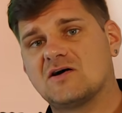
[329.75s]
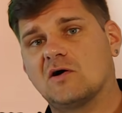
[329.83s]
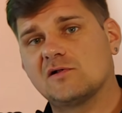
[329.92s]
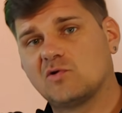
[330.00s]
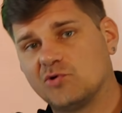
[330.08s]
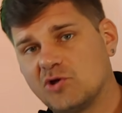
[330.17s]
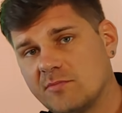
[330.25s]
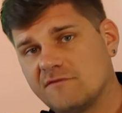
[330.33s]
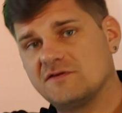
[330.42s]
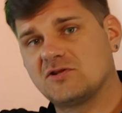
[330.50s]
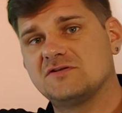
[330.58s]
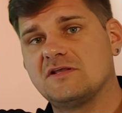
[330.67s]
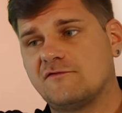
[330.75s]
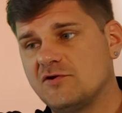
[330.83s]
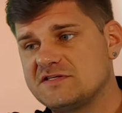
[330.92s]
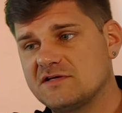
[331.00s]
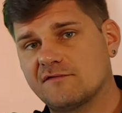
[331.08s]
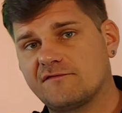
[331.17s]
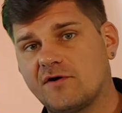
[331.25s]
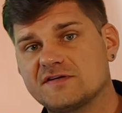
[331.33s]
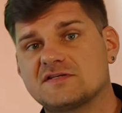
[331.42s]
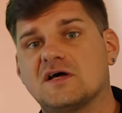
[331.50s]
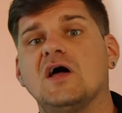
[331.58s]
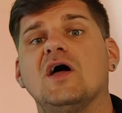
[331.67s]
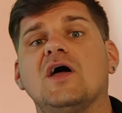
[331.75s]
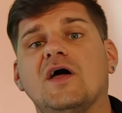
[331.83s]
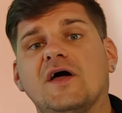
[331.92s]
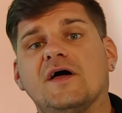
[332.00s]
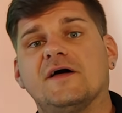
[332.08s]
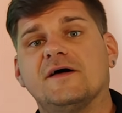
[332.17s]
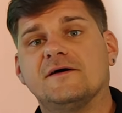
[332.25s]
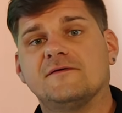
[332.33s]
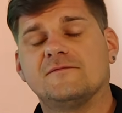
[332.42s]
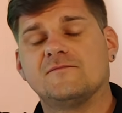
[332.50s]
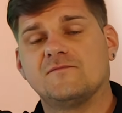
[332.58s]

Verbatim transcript: Hagelkorn immer wieder in die flüssige Phase äh,